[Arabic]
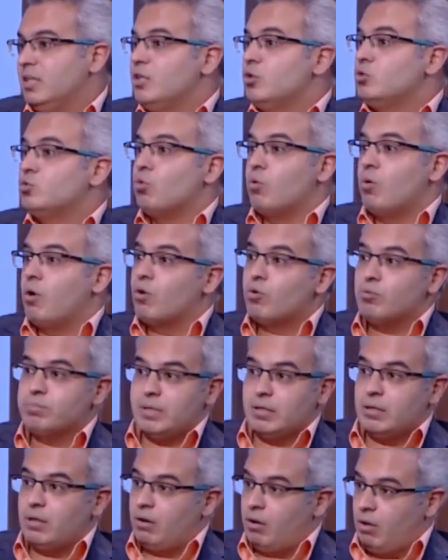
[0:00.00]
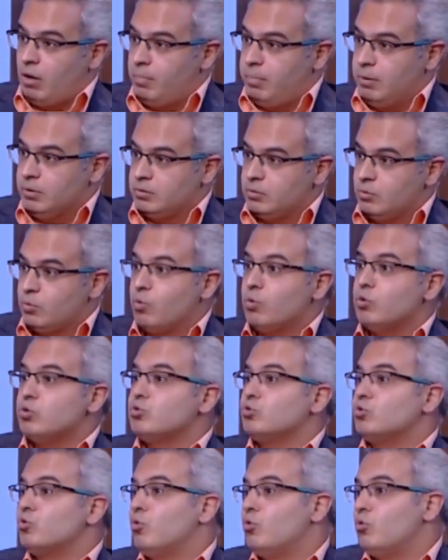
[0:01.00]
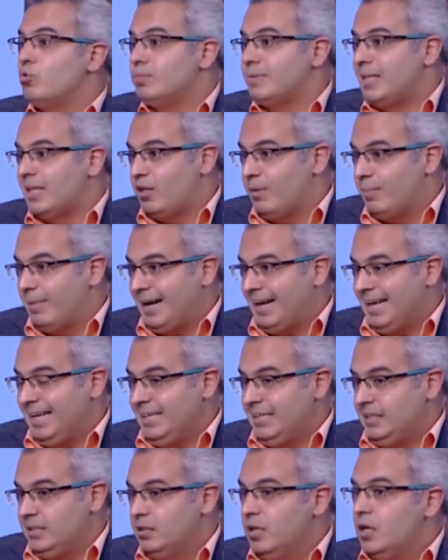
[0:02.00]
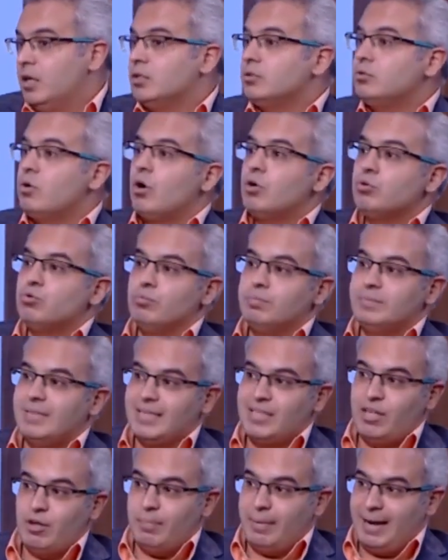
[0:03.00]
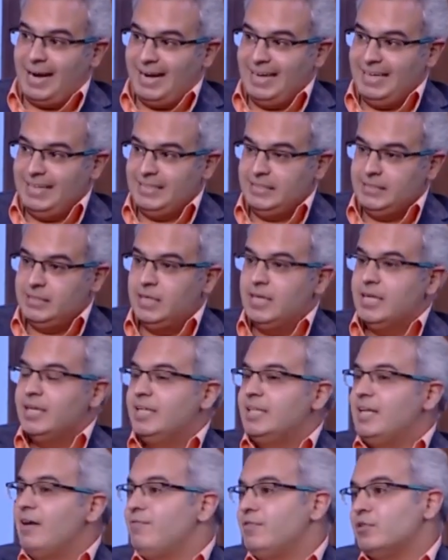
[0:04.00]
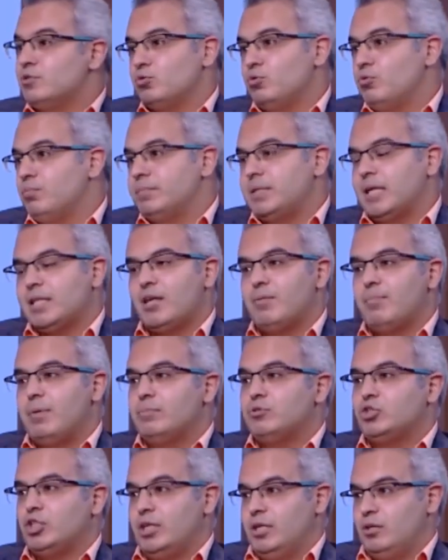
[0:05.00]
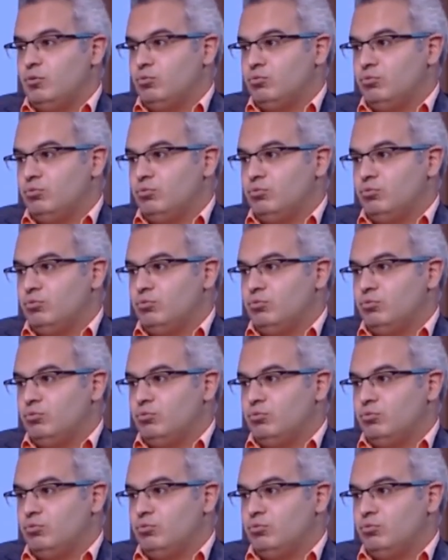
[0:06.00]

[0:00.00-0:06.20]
سكره ابتدى يلخبط كوليستروله ابتدى يبقى عالي ضغطه ابتدى يبقى عالي نفسه ابتدى يبقى مش حلو